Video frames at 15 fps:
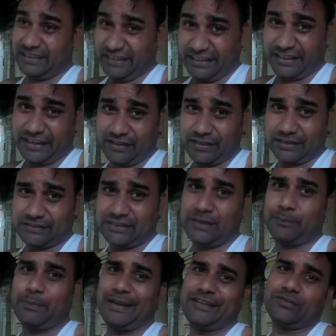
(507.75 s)
एंट्री करते
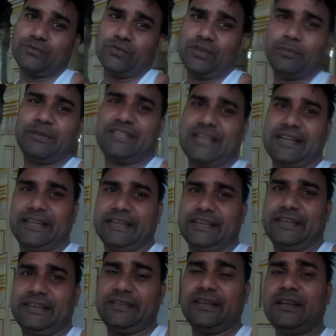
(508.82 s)
हैं बाईस कुंड में जाने के
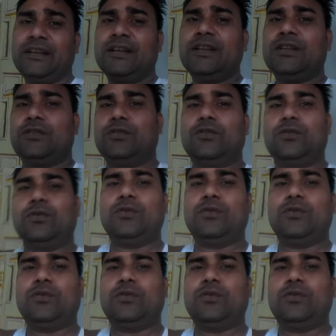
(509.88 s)
लिए तो